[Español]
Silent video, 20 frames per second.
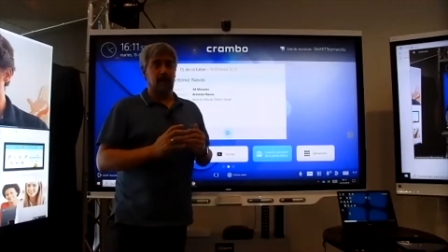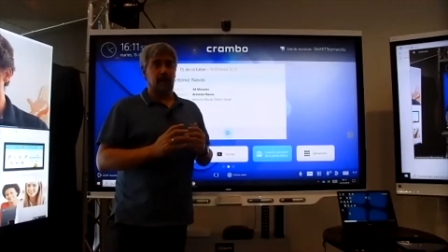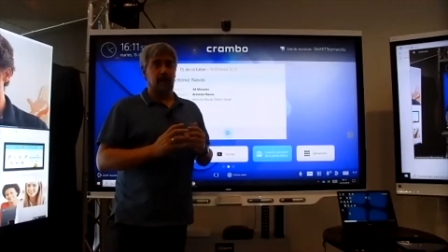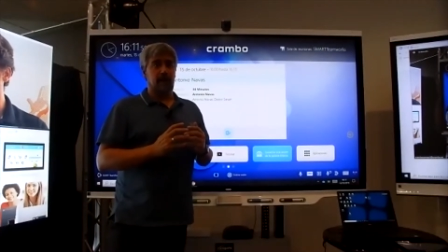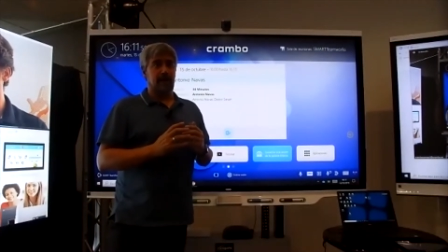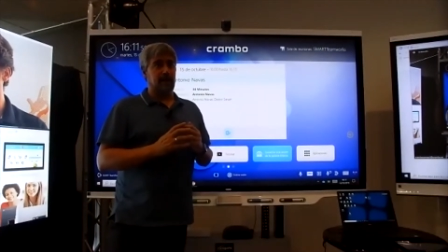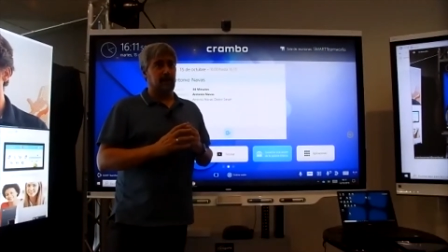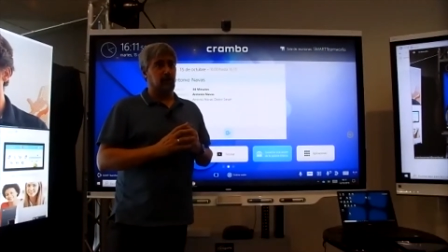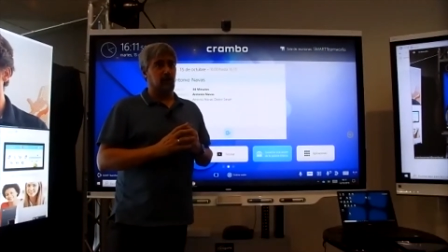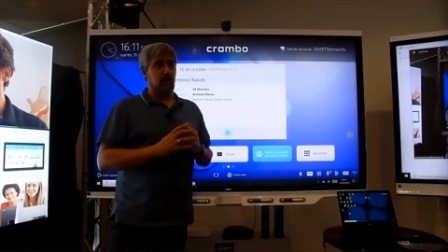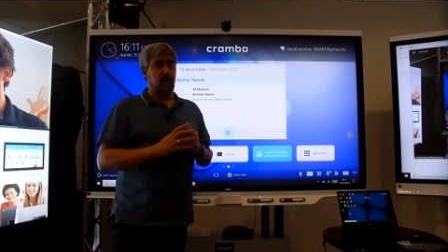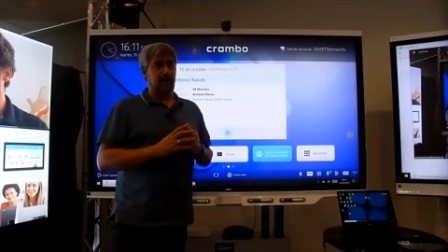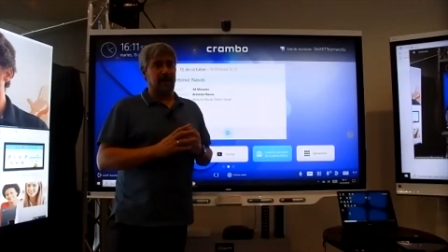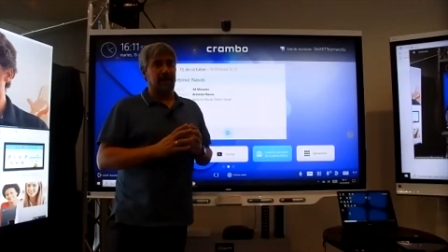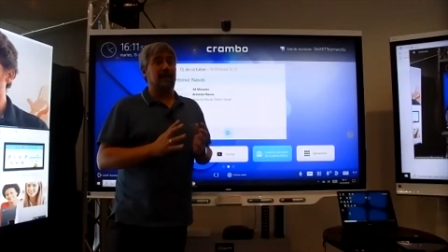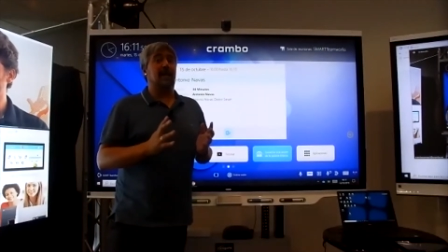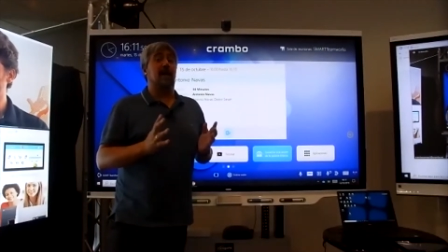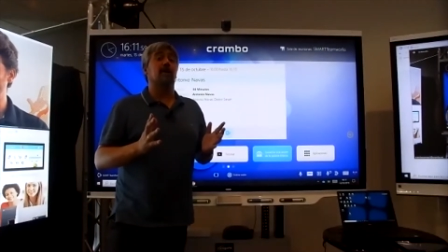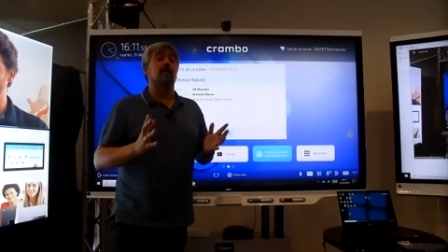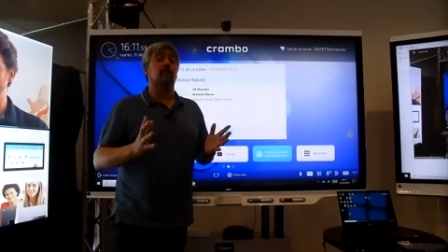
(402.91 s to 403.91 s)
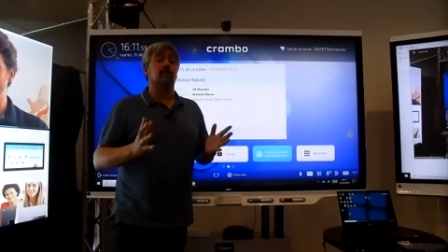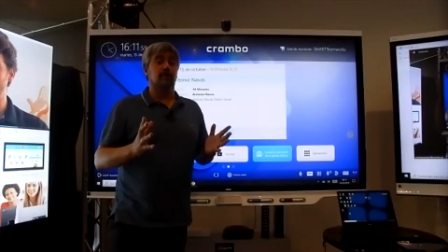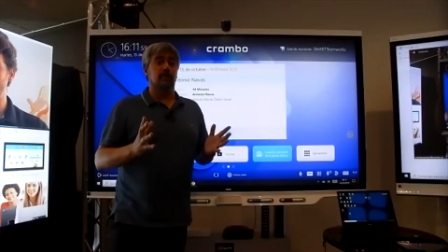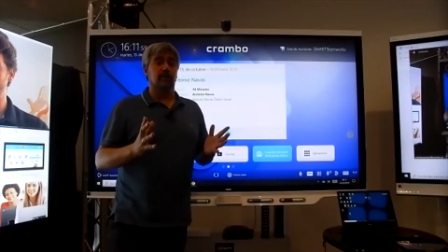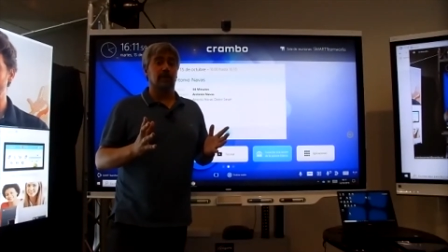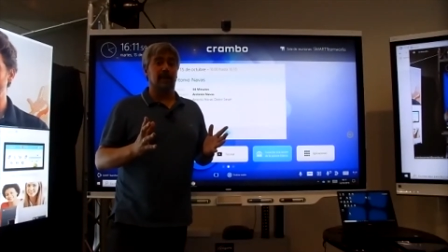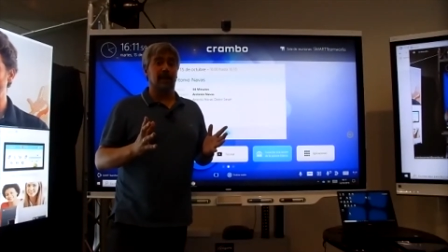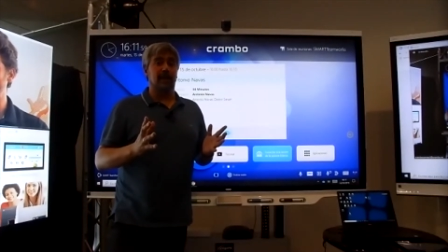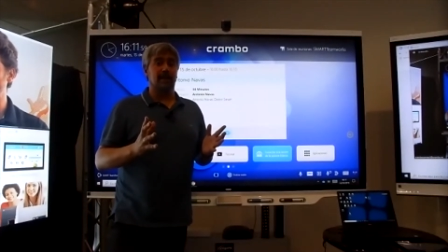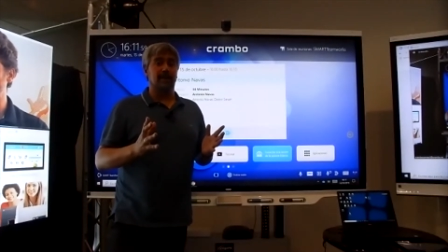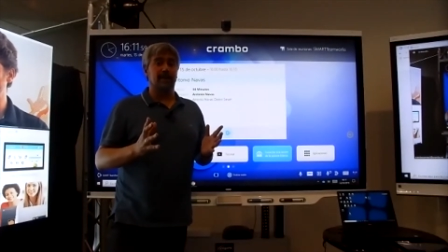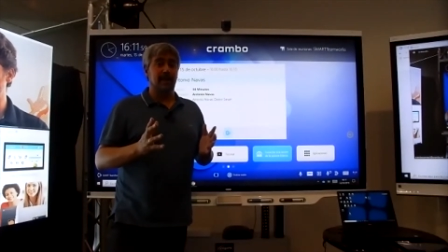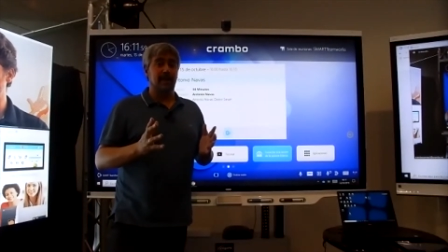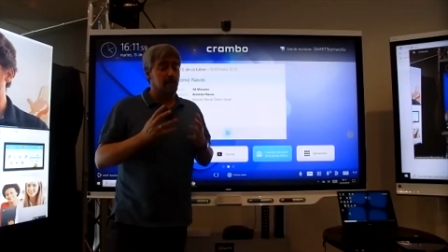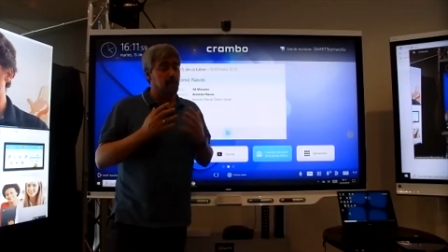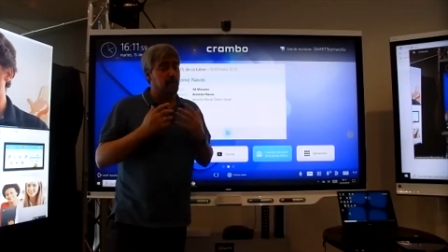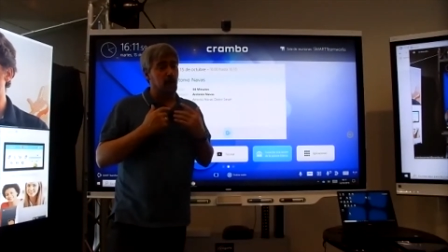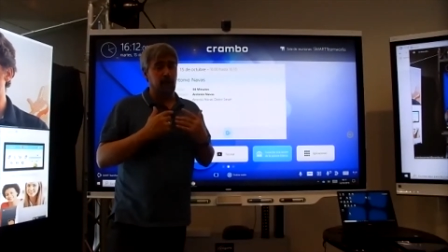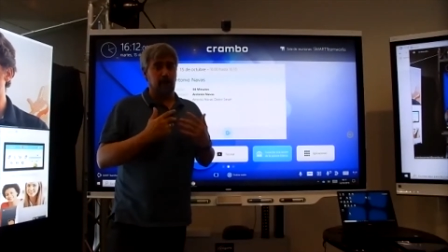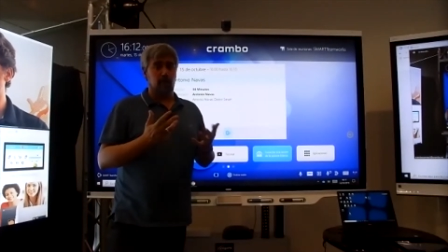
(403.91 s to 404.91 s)
esto imaginaros el
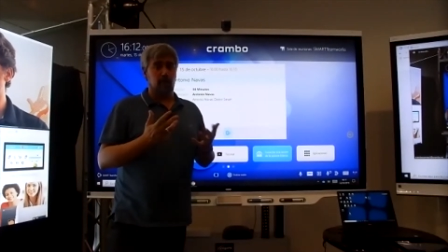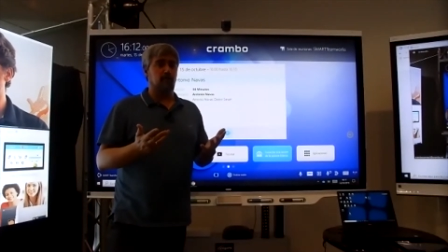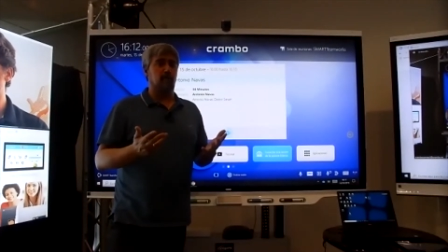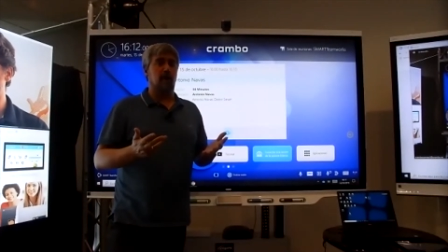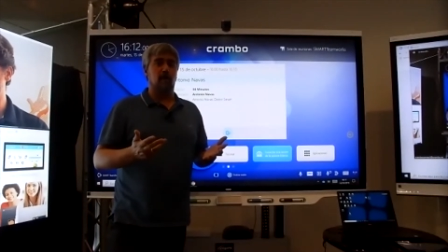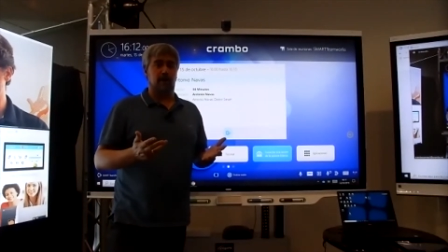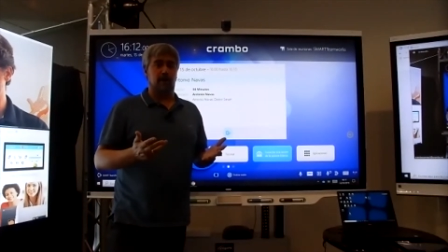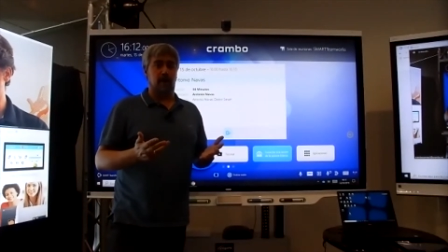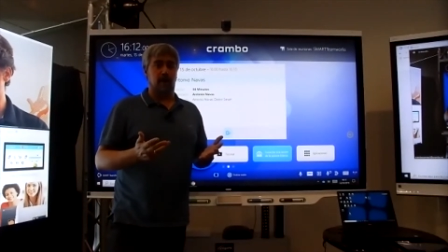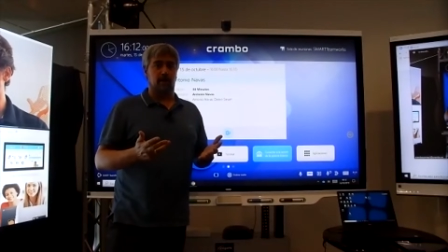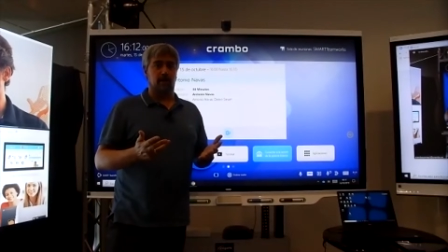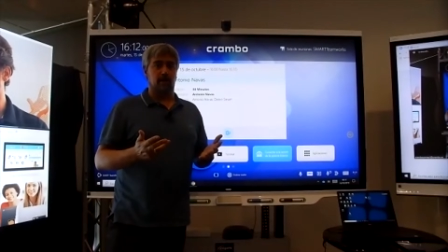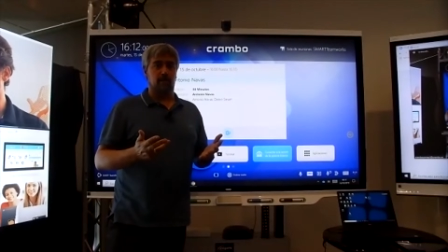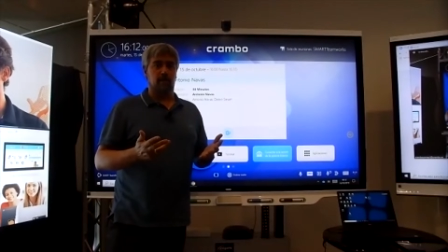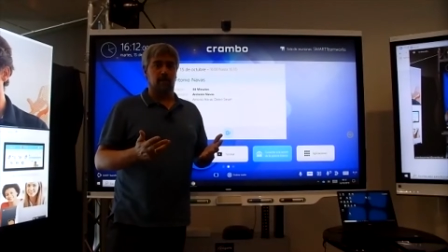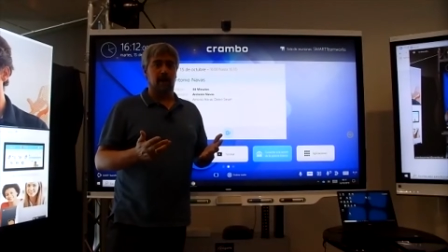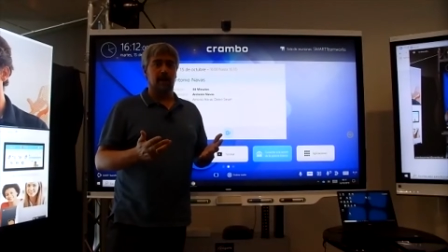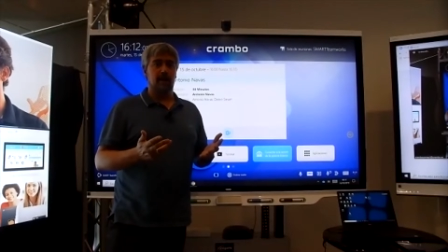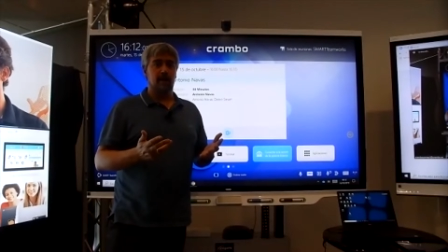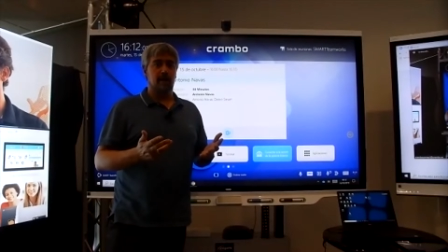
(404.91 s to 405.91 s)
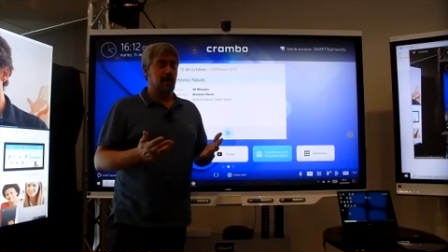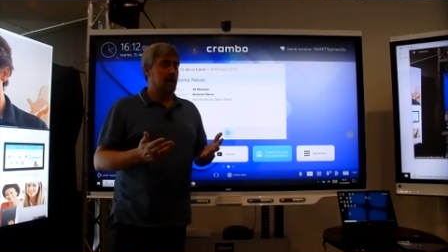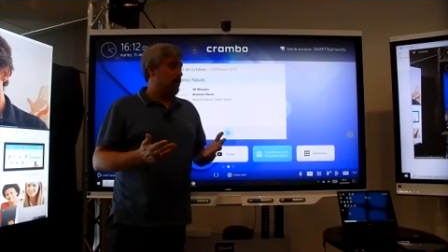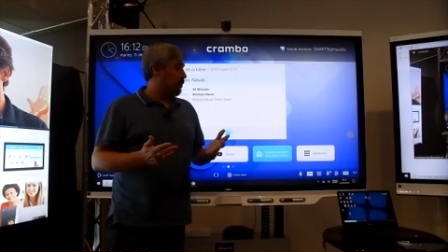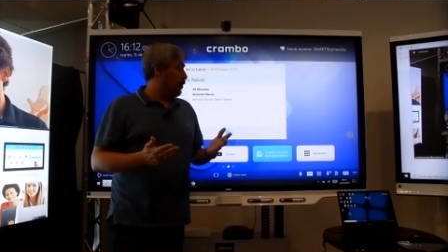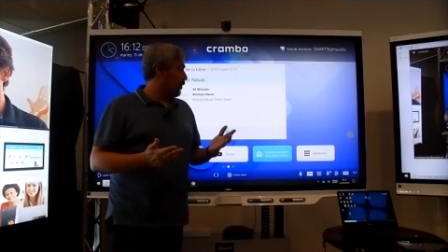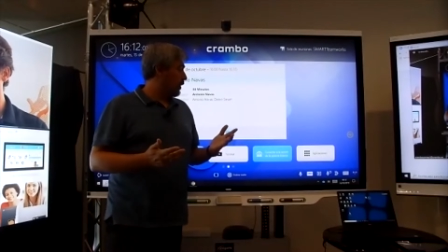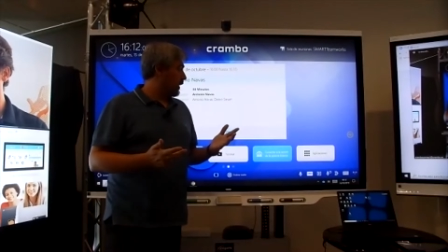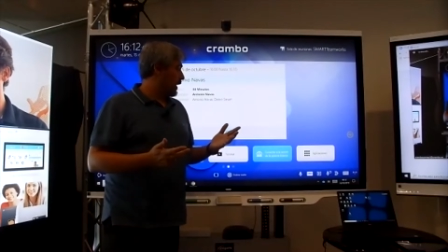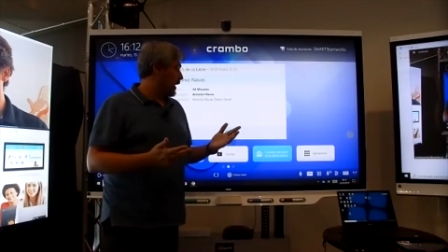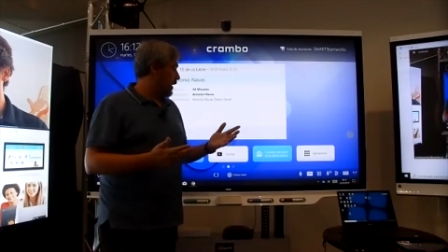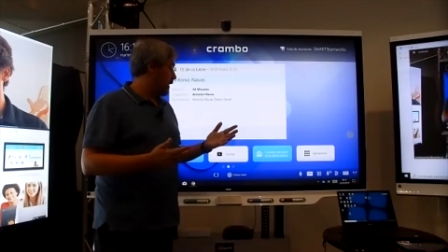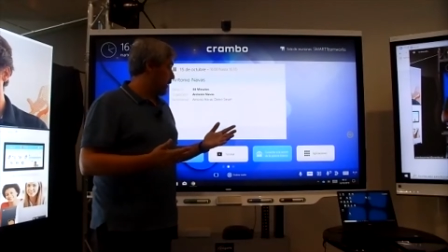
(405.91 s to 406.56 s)
tiempo que nos va a ahorrar, ¿vale? Porque,